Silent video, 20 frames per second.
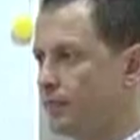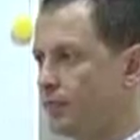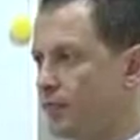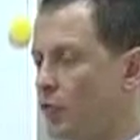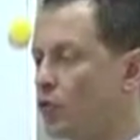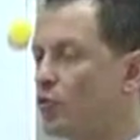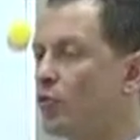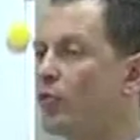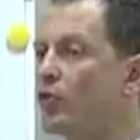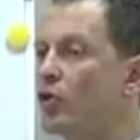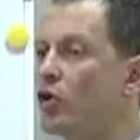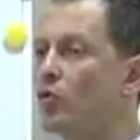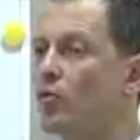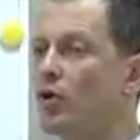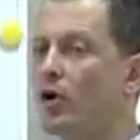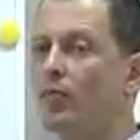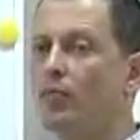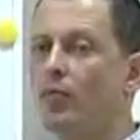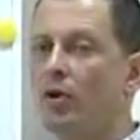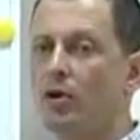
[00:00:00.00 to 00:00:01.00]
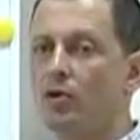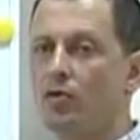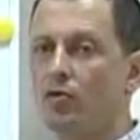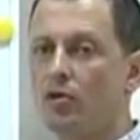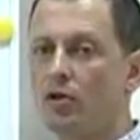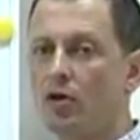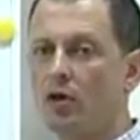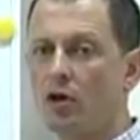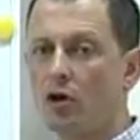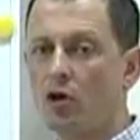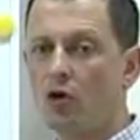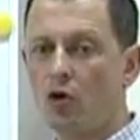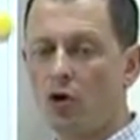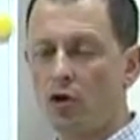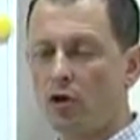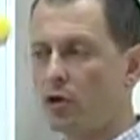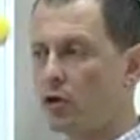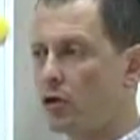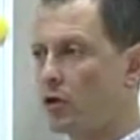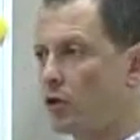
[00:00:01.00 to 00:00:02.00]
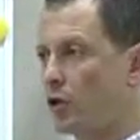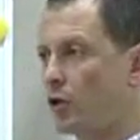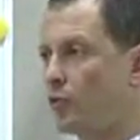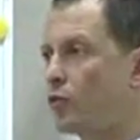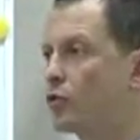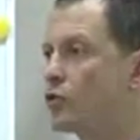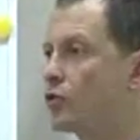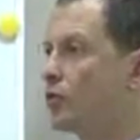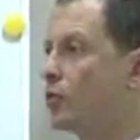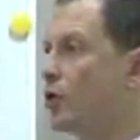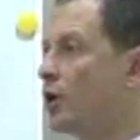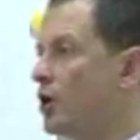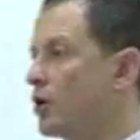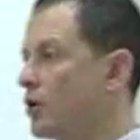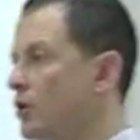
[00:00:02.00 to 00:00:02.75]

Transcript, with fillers: вот мы берем компанию, да, роль. Допустим, я